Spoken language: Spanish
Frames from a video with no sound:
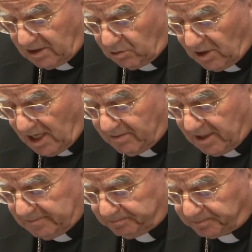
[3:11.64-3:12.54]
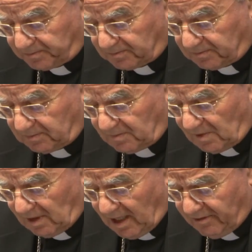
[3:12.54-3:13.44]
indudable
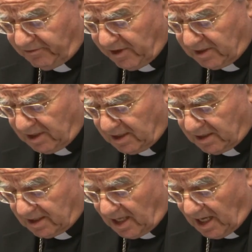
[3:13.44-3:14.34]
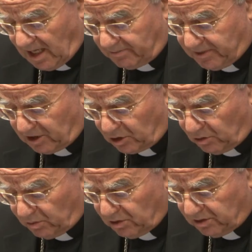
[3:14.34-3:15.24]
afectan al bien
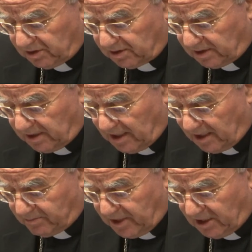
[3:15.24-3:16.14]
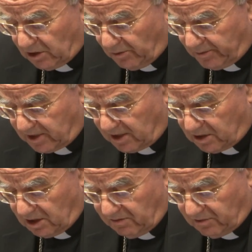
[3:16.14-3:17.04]
común y al bien
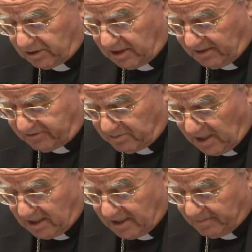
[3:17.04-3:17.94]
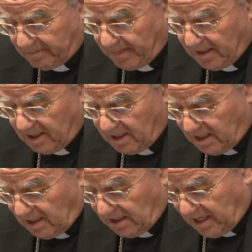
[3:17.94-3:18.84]
objetivo de la familia.
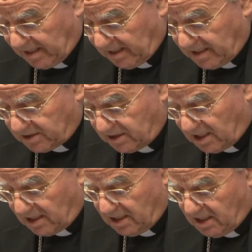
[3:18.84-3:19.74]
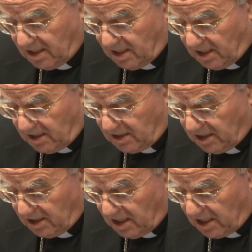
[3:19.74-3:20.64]
La Iglesia
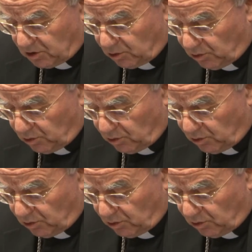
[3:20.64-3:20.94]
ni en su